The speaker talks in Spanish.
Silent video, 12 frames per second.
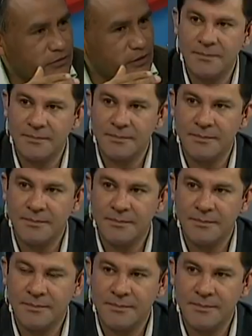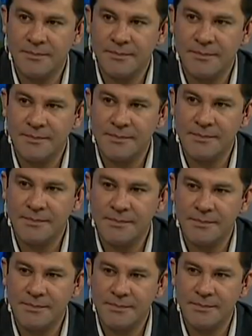en un
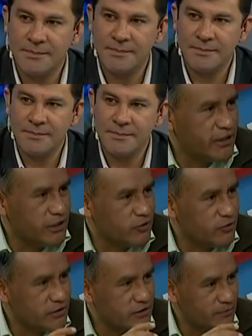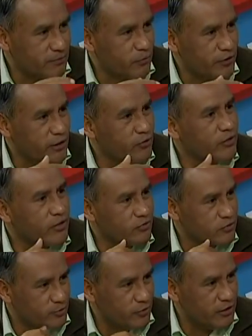40-50% de este proyecto que
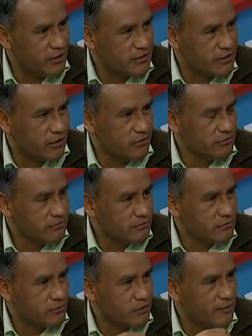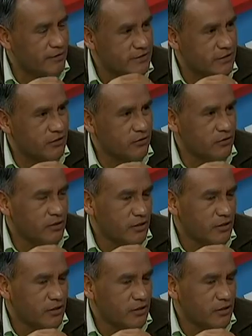corresponde al Estado, ¿no? avanzando,